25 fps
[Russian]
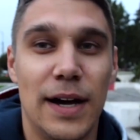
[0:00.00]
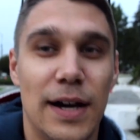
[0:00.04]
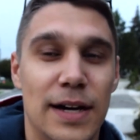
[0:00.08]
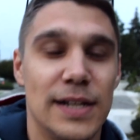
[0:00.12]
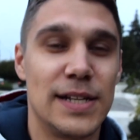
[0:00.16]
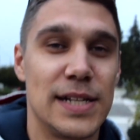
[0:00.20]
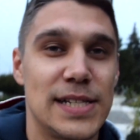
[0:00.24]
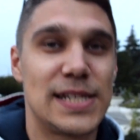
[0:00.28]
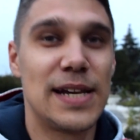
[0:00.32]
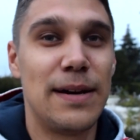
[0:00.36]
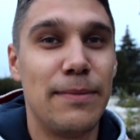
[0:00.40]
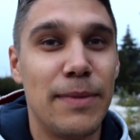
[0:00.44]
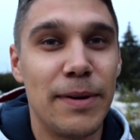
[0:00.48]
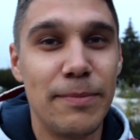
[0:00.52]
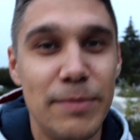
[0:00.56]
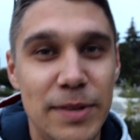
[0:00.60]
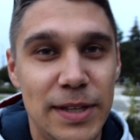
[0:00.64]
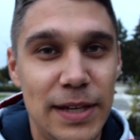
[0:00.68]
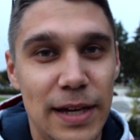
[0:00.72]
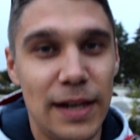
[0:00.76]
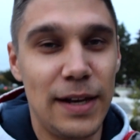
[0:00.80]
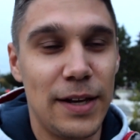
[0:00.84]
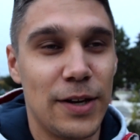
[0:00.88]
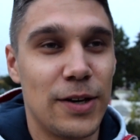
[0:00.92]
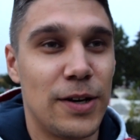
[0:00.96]
А на самом
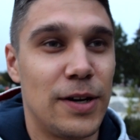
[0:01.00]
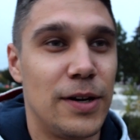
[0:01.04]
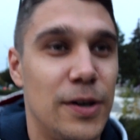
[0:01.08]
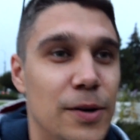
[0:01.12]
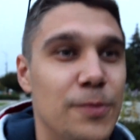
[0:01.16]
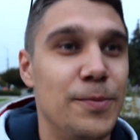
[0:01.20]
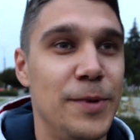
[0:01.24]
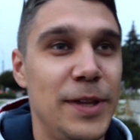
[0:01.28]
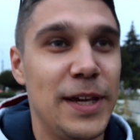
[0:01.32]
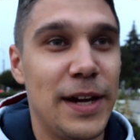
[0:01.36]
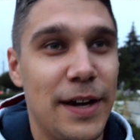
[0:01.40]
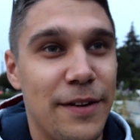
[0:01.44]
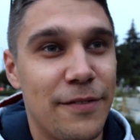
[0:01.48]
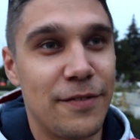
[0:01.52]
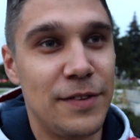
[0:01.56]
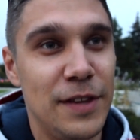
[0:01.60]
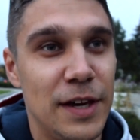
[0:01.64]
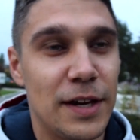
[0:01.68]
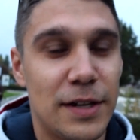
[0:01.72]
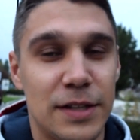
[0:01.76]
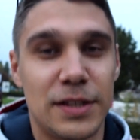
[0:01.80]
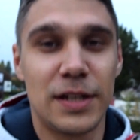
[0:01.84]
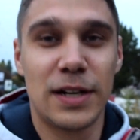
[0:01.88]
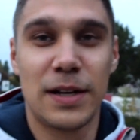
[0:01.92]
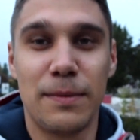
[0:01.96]
деле у меня в
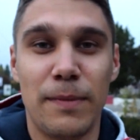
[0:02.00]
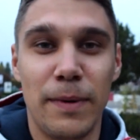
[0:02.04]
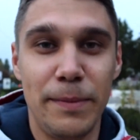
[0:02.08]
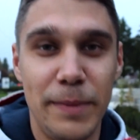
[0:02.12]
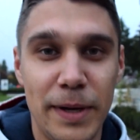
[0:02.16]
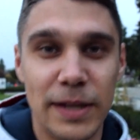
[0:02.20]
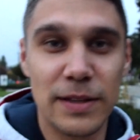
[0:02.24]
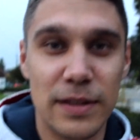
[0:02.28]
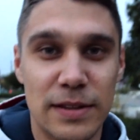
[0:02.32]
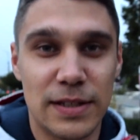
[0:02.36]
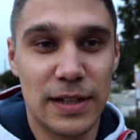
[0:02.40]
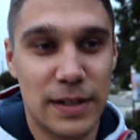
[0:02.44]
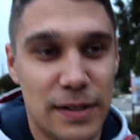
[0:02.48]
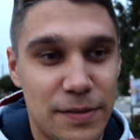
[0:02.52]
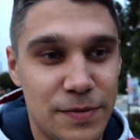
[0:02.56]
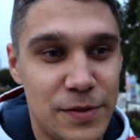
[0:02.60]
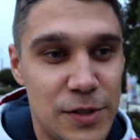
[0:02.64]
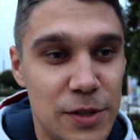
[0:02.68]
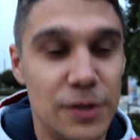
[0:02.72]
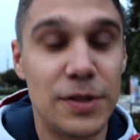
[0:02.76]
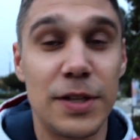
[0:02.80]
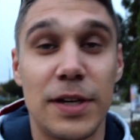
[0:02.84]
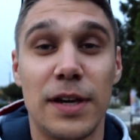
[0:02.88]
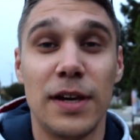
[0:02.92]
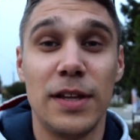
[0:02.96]
некоторых моментах
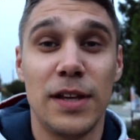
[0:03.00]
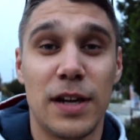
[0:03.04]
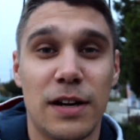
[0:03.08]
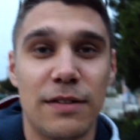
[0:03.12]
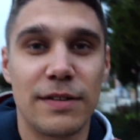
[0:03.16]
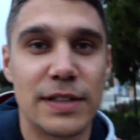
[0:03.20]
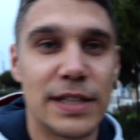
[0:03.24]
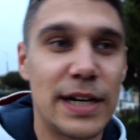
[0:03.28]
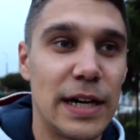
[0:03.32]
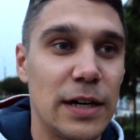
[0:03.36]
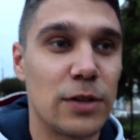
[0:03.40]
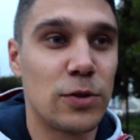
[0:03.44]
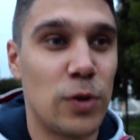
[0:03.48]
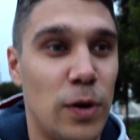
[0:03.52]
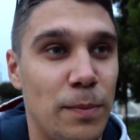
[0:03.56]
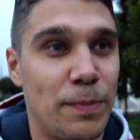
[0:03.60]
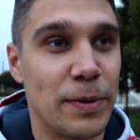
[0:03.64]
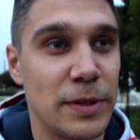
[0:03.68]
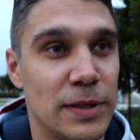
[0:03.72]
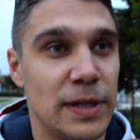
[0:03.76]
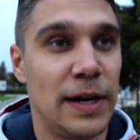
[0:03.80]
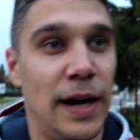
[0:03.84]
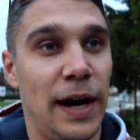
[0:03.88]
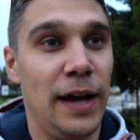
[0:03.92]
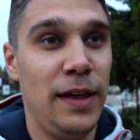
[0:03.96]
все-таки не хватает
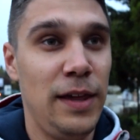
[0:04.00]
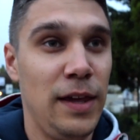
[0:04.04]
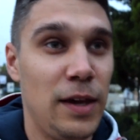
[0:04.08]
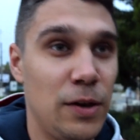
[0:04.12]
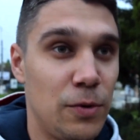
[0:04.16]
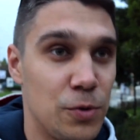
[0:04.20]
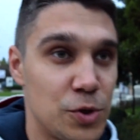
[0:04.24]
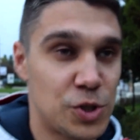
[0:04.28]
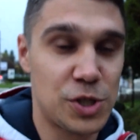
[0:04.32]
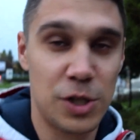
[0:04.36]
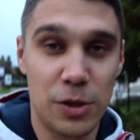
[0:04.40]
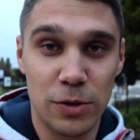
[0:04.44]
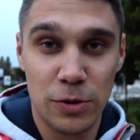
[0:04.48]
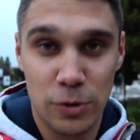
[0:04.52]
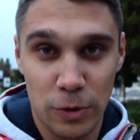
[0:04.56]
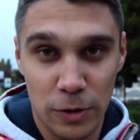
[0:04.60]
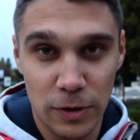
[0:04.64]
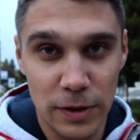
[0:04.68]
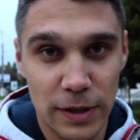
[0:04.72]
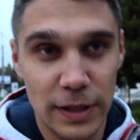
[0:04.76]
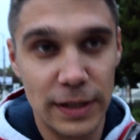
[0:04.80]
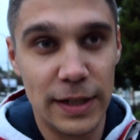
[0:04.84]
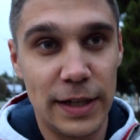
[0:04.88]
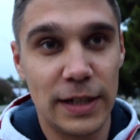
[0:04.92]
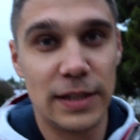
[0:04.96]
опыта. Они уже
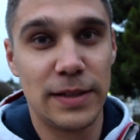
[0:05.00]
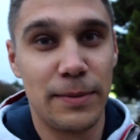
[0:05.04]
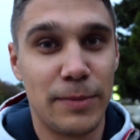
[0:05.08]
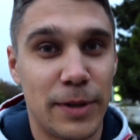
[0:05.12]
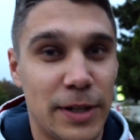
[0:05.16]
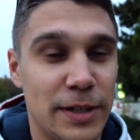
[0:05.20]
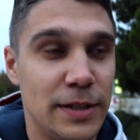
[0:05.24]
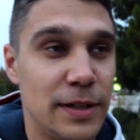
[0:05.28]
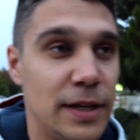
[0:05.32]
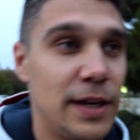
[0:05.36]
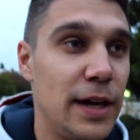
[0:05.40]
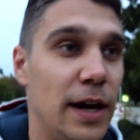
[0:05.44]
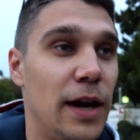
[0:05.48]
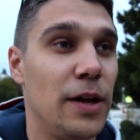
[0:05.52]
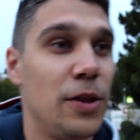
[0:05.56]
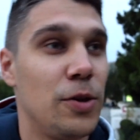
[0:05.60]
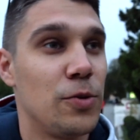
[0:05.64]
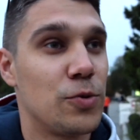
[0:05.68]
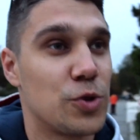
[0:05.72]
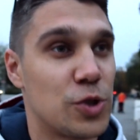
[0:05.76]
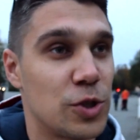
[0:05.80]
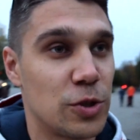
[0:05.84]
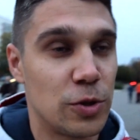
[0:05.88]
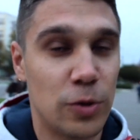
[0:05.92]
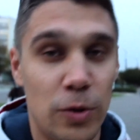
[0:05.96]
долго на этом рынке, они
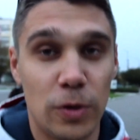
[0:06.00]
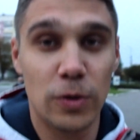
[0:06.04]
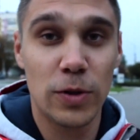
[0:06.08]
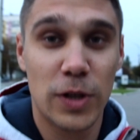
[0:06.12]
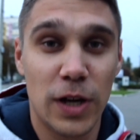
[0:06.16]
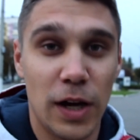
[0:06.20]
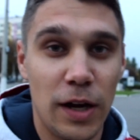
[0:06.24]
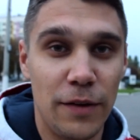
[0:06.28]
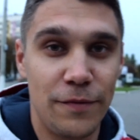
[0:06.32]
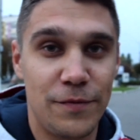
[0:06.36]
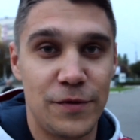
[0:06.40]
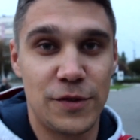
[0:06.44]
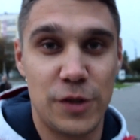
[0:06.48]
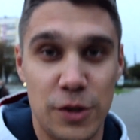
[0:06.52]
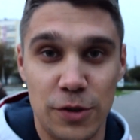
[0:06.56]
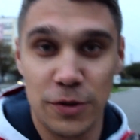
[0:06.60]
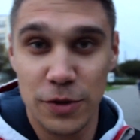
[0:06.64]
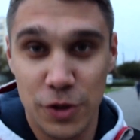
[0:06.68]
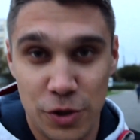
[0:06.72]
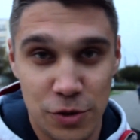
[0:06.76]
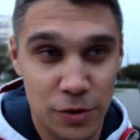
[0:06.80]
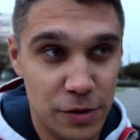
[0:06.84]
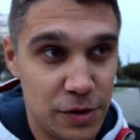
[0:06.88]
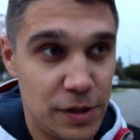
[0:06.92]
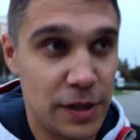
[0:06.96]
уже долго все,
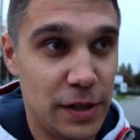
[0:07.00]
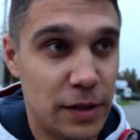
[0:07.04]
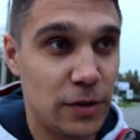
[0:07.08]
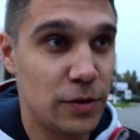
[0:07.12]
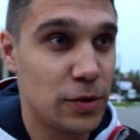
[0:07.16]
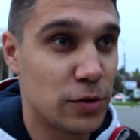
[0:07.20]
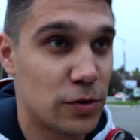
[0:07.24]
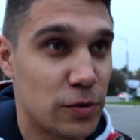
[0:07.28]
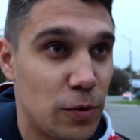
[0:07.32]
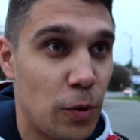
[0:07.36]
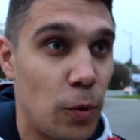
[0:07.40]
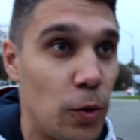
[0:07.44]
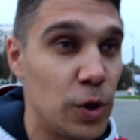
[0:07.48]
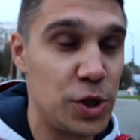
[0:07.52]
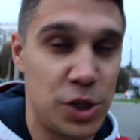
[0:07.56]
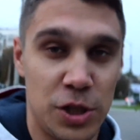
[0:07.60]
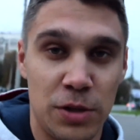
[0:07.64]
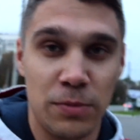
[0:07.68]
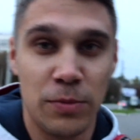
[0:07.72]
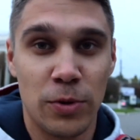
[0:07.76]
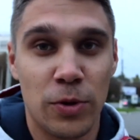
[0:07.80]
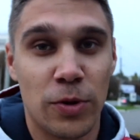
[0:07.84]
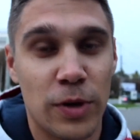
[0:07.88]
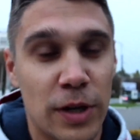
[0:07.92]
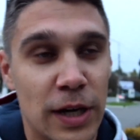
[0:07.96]
что делают. Очень
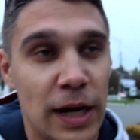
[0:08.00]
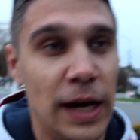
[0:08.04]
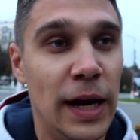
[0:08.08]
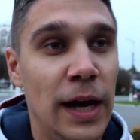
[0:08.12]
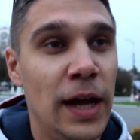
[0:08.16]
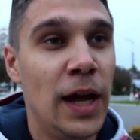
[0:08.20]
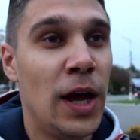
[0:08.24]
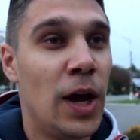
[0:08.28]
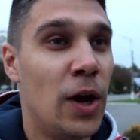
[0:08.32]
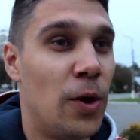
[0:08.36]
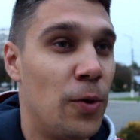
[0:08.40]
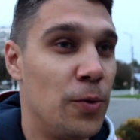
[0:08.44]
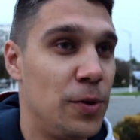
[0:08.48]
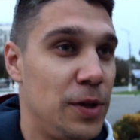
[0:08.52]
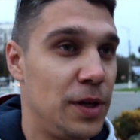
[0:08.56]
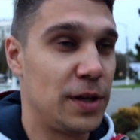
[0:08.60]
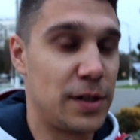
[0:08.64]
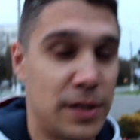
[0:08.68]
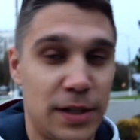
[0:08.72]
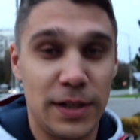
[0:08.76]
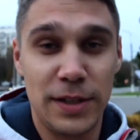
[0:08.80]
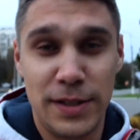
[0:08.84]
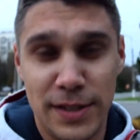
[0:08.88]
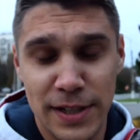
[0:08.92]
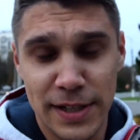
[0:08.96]
много у
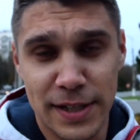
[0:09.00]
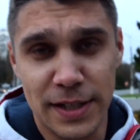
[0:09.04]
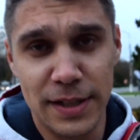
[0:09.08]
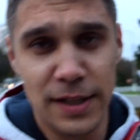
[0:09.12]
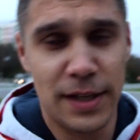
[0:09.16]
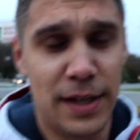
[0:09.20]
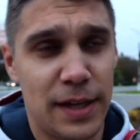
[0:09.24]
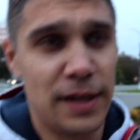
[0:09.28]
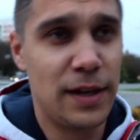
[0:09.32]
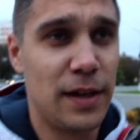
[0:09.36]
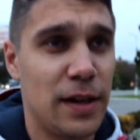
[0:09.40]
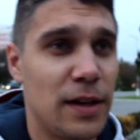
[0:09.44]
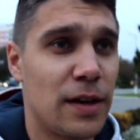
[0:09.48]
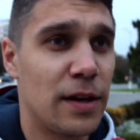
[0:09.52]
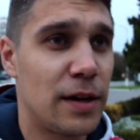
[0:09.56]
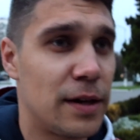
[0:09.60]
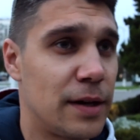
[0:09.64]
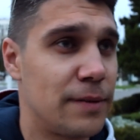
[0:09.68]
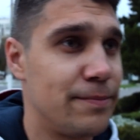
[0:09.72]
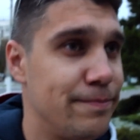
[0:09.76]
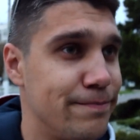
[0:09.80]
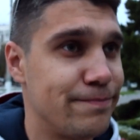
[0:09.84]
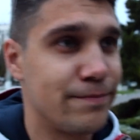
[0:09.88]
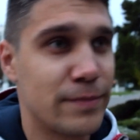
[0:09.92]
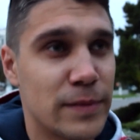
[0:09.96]
них и техники, и
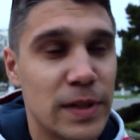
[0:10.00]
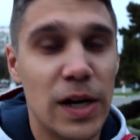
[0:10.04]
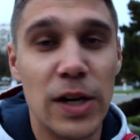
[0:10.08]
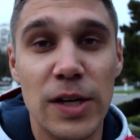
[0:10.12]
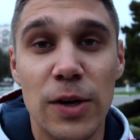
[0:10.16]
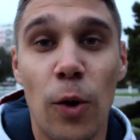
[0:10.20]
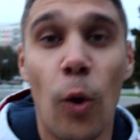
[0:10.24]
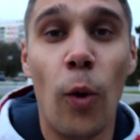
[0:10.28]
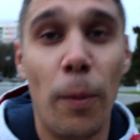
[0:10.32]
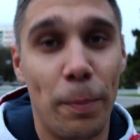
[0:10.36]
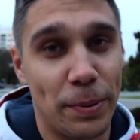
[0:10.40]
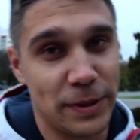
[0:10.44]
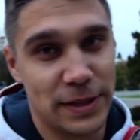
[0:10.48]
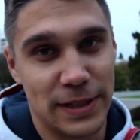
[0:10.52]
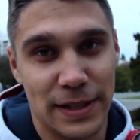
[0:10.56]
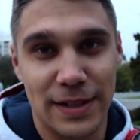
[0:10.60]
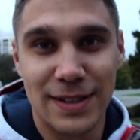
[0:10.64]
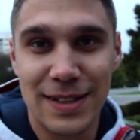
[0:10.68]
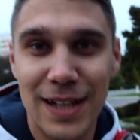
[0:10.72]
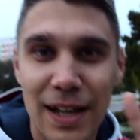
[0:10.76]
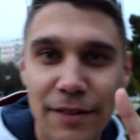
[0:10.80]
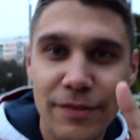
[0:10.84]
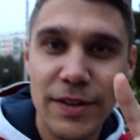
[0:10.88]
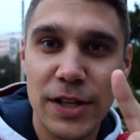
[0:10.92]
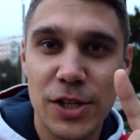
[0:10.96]
опыта.
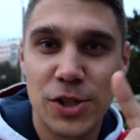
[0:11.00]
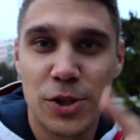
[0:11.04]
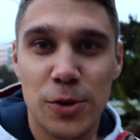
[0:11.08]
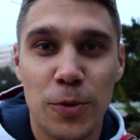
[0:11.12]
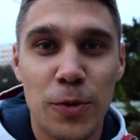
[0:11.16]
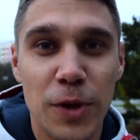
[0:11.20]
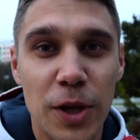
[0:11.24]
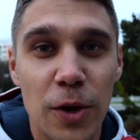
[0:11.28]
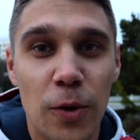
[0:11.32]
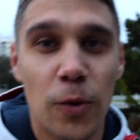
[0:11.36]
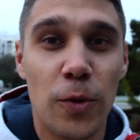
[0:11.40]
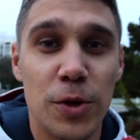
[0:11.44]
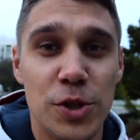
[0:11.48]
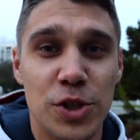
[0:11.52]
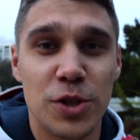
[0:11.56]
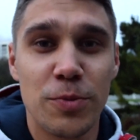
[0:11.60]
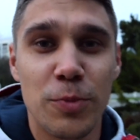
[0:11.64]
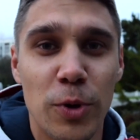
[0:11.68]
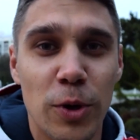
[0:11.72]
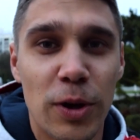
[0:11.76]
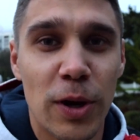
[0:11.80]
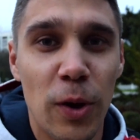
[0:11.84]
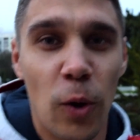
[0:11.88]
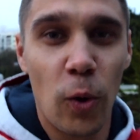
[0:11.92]
Главное, что у них очень много